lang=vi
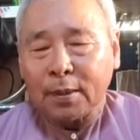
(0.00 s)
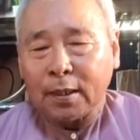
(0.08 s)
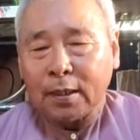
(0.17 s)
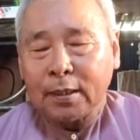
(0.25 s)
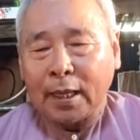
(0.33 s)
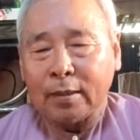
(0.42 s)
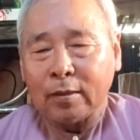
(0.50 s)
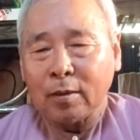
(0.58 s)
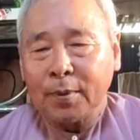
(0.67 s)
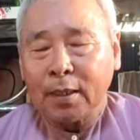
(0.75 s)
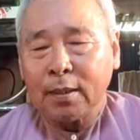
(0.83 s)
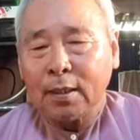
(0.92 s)
vì đức thầy cho
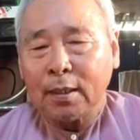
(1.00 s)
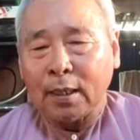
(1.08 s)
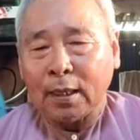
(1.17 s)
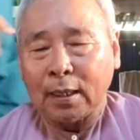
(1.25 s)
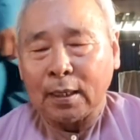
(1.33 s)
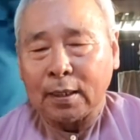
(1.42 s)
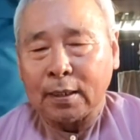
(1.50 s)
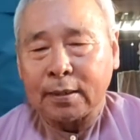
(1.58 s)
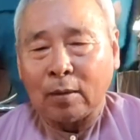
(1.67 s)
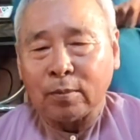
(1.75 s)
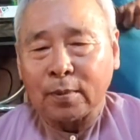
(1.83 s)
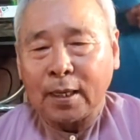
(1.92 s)
biết đó là
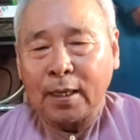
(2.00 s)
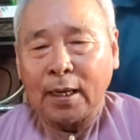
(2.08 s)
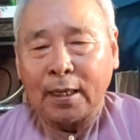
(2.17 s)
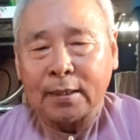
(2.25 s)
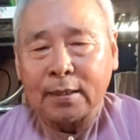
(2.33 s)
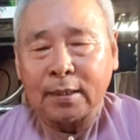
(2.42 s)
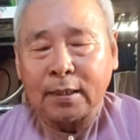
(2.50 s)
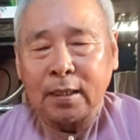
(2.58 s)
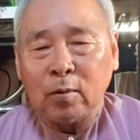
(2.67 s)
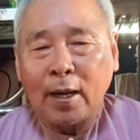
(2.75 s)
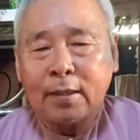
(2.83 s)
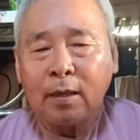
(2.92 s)
trồng cây lành
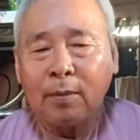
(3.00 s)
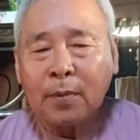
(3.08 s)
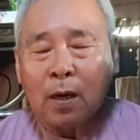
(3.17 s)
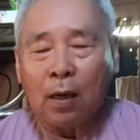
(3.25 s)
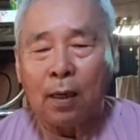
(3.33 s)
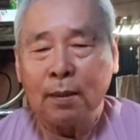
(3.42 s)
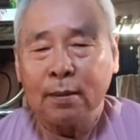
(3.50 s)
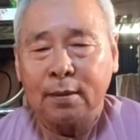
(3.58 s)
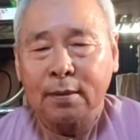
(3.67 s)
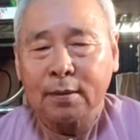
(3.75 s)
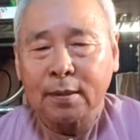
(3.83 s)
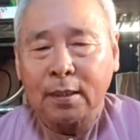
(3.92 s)
dị quả thơm tho
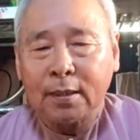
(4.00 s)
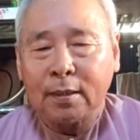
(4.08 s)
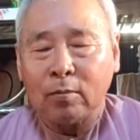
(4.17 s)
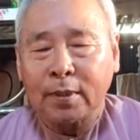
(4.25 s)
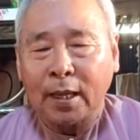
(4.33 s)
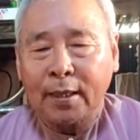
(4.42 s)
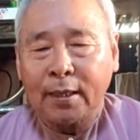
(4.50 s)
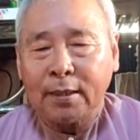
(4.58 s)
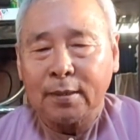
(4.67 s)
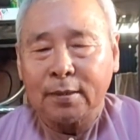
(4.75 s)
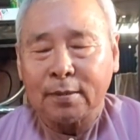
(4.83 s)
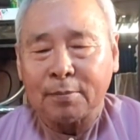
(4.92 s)
tuy không thấy
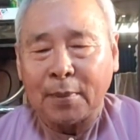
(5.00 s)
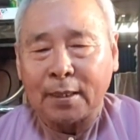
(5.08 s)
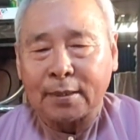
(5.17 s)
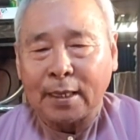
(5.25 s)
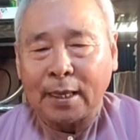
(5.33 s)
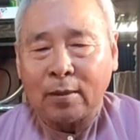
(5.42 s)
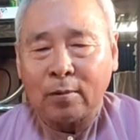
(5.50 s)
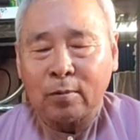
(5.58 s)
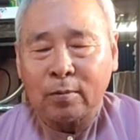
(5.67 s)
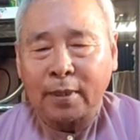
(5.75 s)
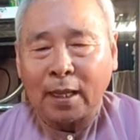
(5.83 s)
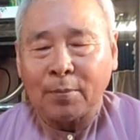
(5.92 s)
mà
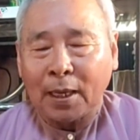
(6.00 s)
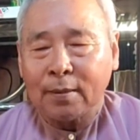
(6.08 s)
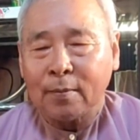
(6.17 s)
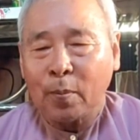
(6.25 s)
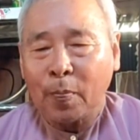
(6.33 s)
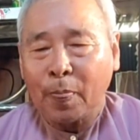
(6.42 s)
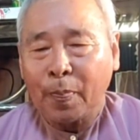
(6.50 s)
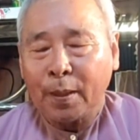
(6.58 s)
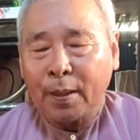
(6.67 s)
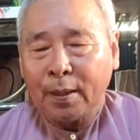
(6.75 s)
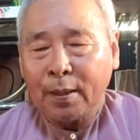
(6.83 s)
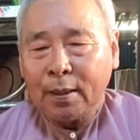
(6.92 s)
sao chẳng mất
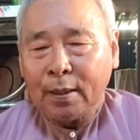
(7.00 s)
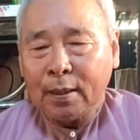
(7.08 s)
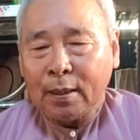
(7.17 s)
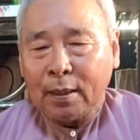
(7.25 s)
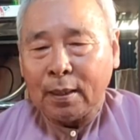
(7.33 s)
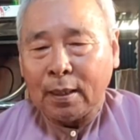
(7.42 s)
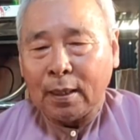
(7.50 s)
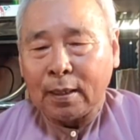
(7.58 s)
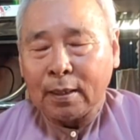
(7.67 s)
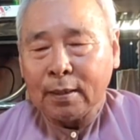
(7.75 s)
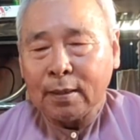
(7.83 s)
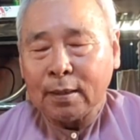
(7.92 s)
à,
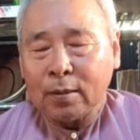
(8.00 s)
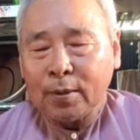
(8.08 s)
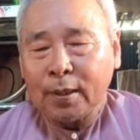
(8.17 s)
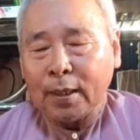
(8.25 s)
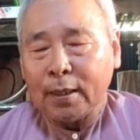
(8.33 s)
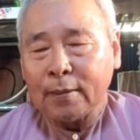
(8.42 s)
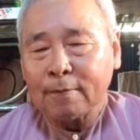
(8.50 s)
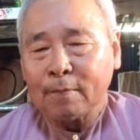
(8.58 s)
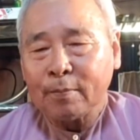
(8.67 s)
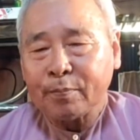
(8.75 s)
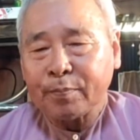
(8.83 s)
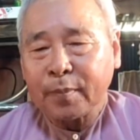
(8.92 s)
kính thưa quý vị
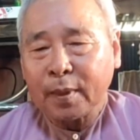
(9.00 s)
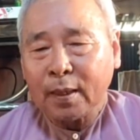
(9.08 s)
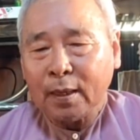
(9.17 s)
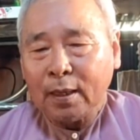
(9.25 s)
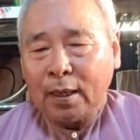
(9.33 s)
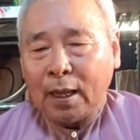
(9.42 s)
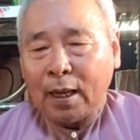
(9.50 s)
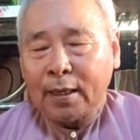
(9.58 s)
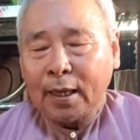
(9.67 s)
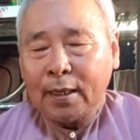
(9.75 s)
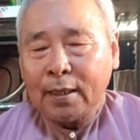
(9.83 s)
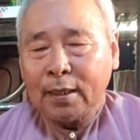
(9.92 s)
ở
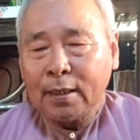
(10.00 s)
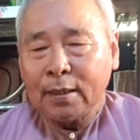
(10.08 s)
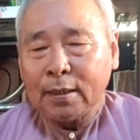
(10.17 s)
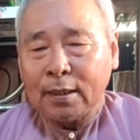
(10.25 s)
đây đó